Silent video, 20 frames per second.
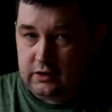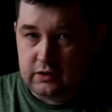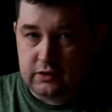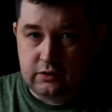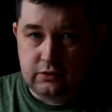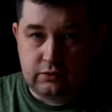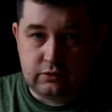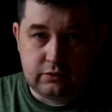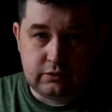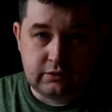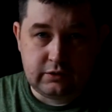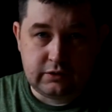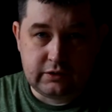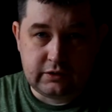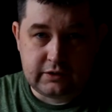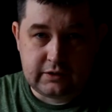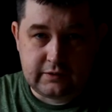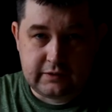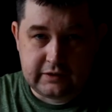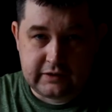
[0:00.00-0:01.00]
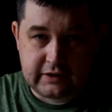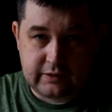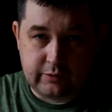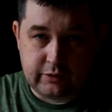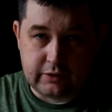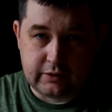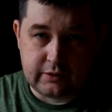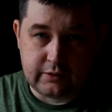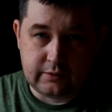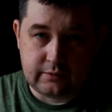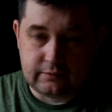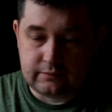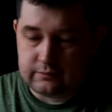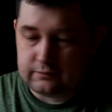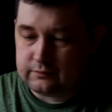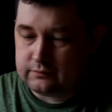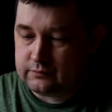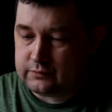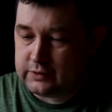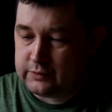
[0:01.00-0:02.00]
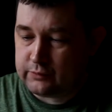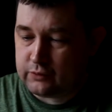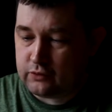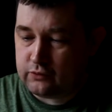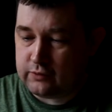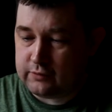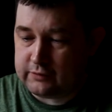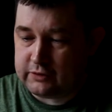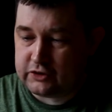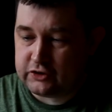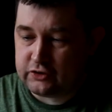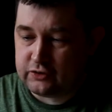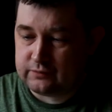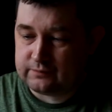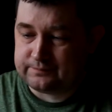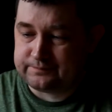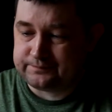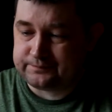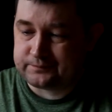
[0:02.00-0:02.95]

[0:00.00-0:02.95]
Ну, за вас, ребят. Попробуем, начнем.